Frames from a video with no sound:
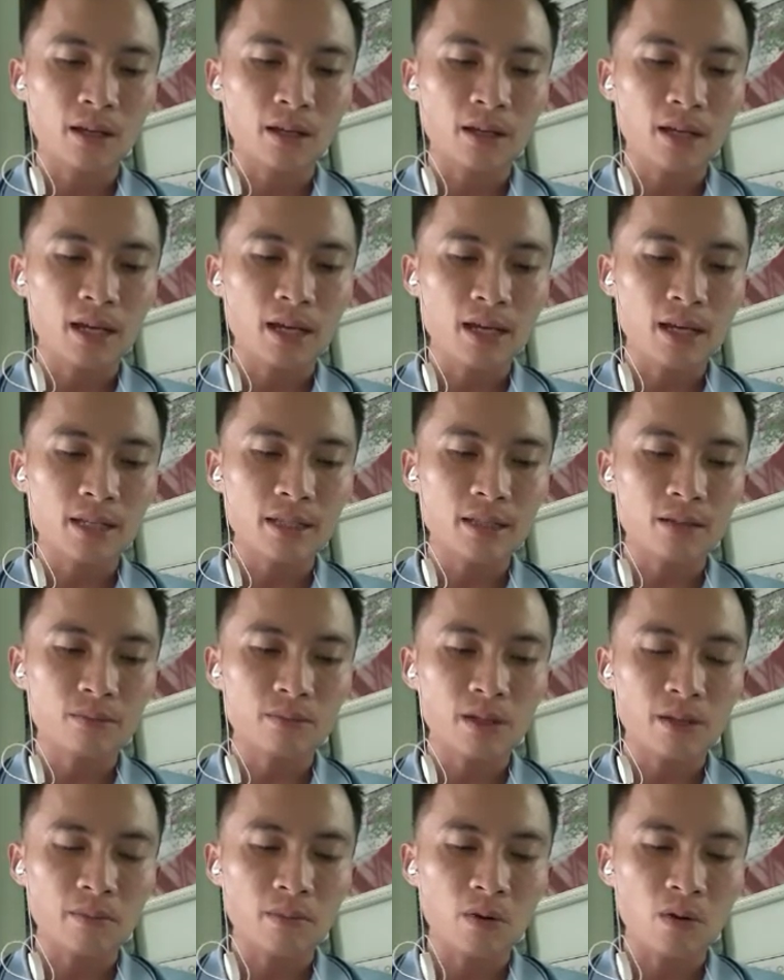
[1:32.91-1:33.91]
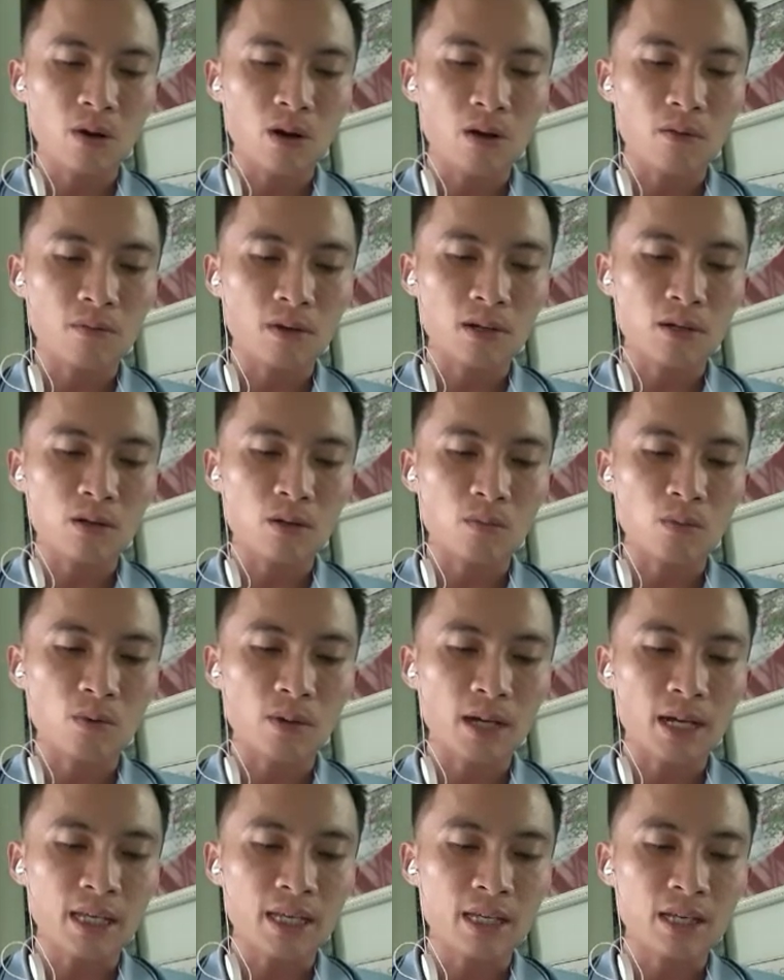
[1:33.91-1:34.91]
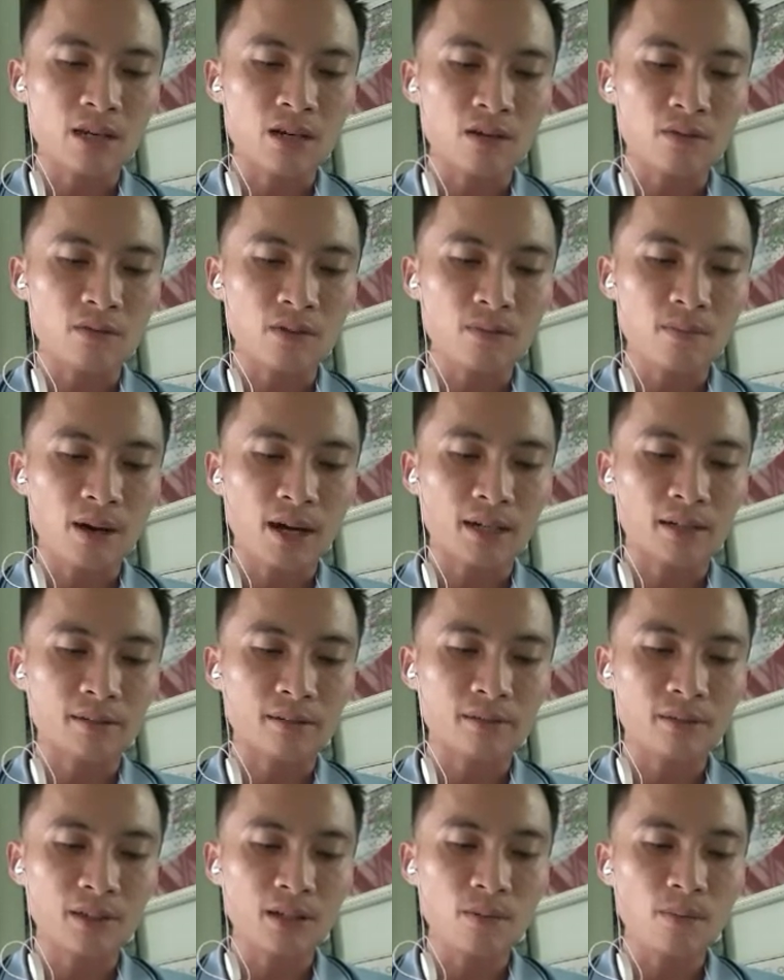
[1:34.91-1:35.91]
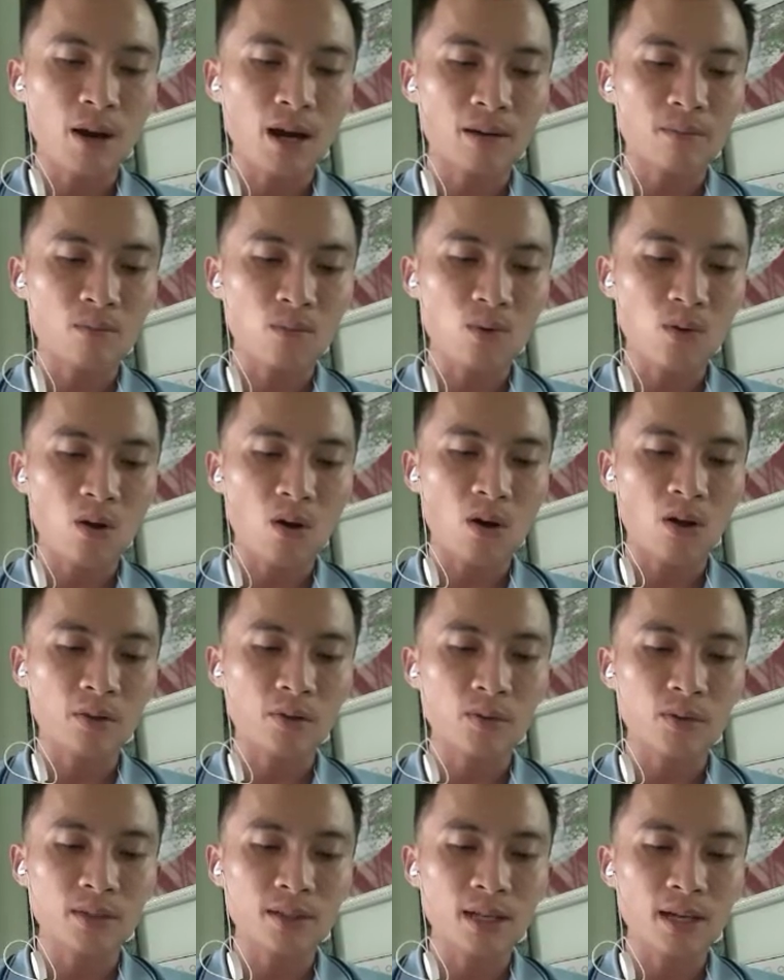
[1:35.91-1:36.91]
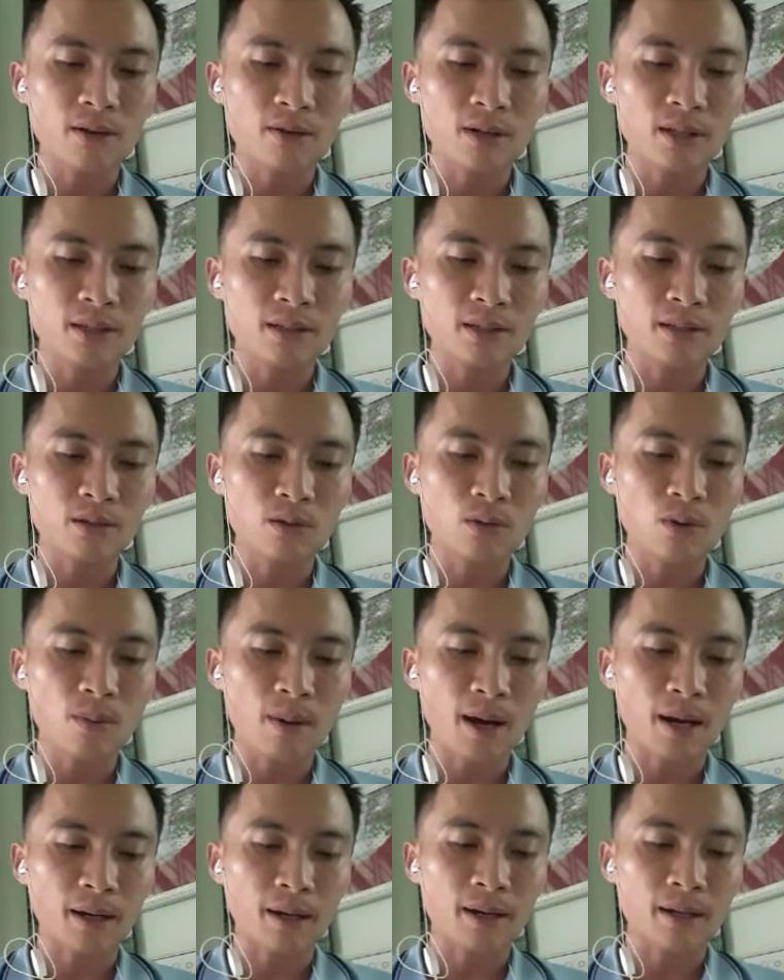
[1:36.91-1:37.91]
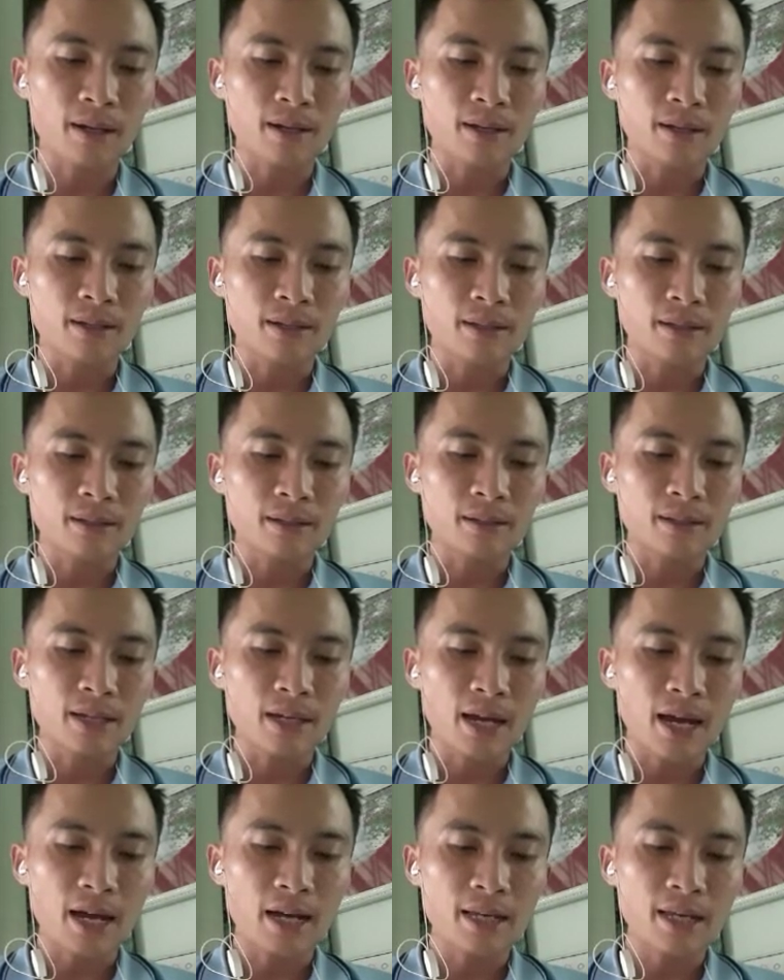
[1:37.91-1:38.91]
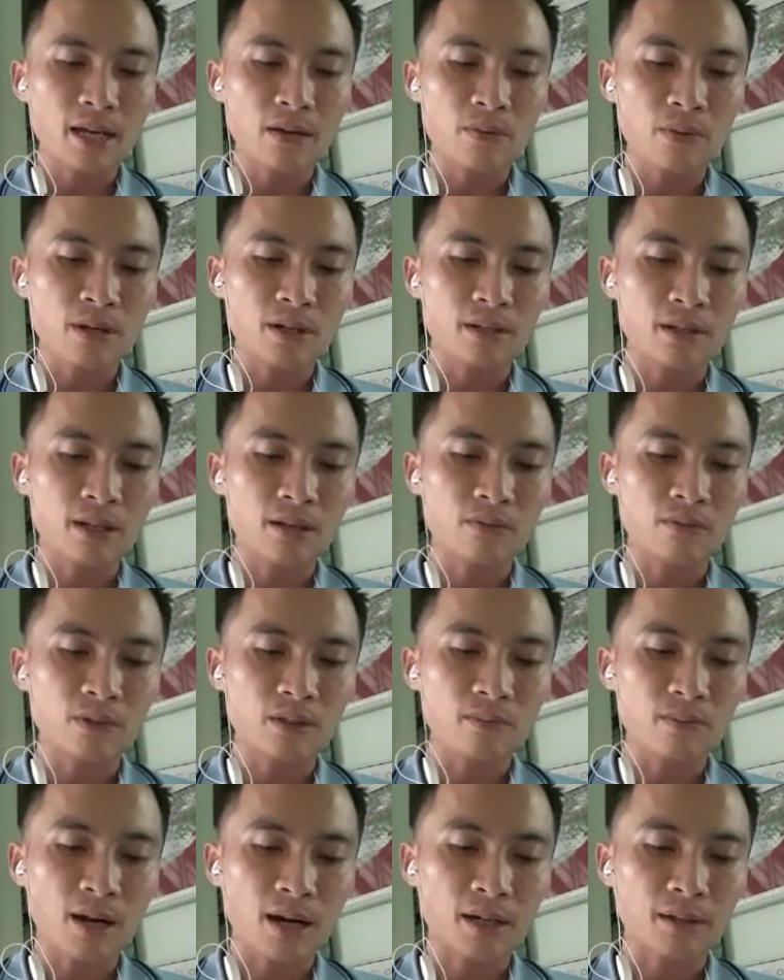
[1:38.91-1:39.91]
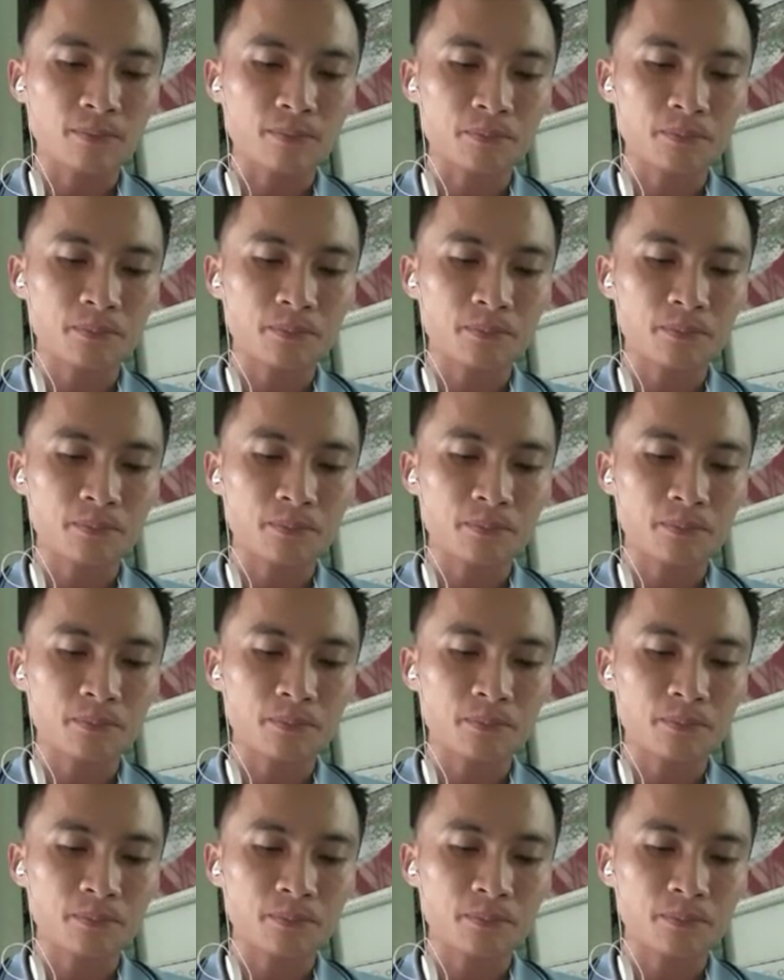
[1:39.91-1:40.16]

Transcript: Nghĩa là trong tâm của họ vẫn còn một cái gì đó vướng bận. Nếu bạn muốn họ tuân theo lý tưởng của bạn thì hãy giải quyết điều vướng bận